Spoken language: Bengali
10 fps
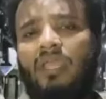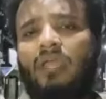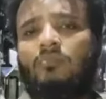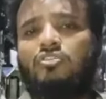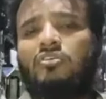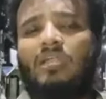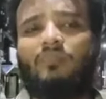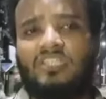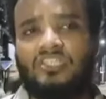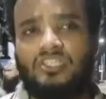এক বছর আট
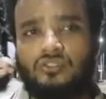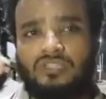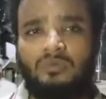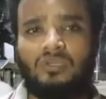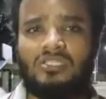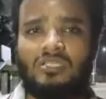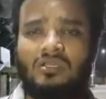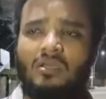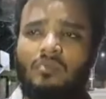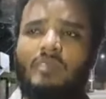মাসের শিশু সে বলে যে
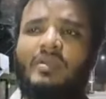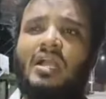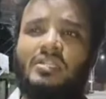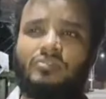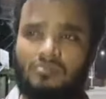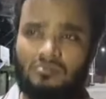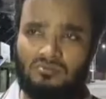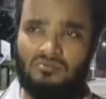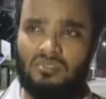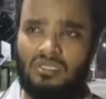বাবা কার্টুন
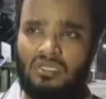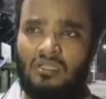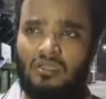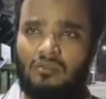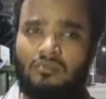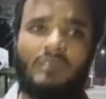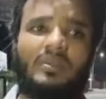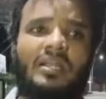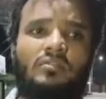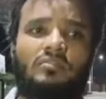
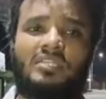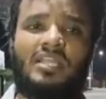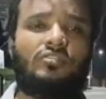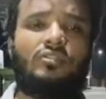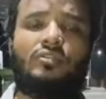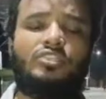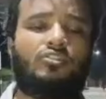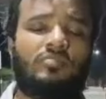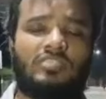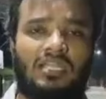বাবা কার্টুন সে আসলে
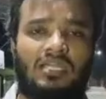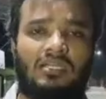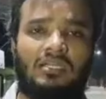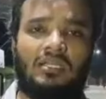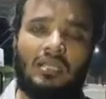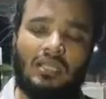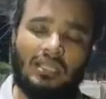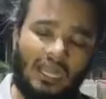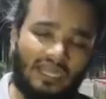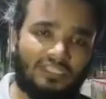কিছু বোঝে না
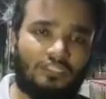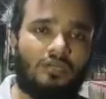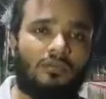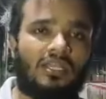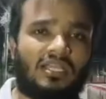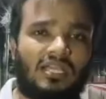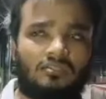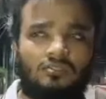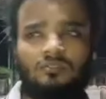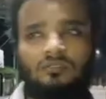খানি দিল বলে
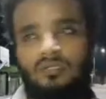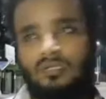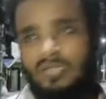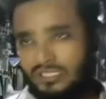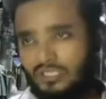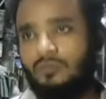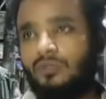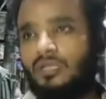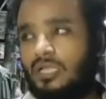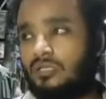কার্টুন না দিল
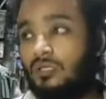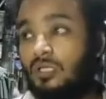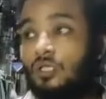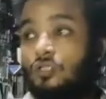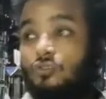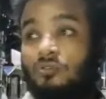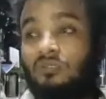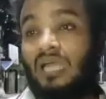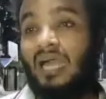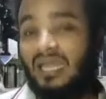বলে কার্টুন তো
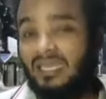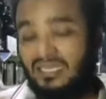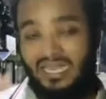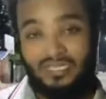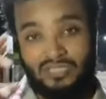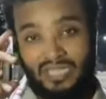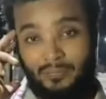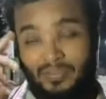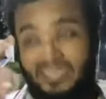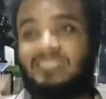তার আসলে
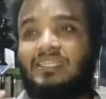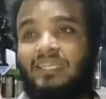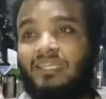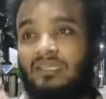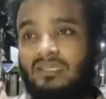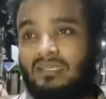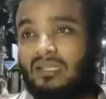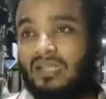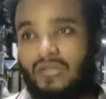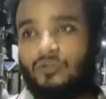হ্যাপিনেসটা কি
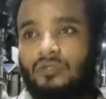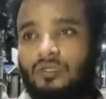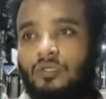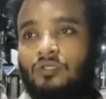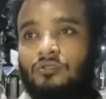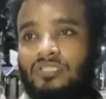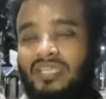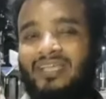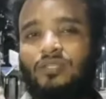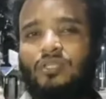কার্টুন তো
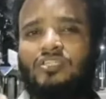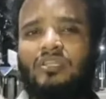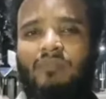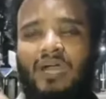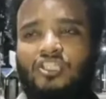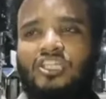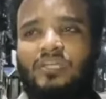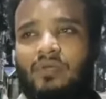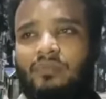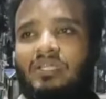সে কিন্তু আসলে
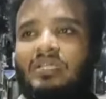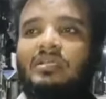মানসিকভাবে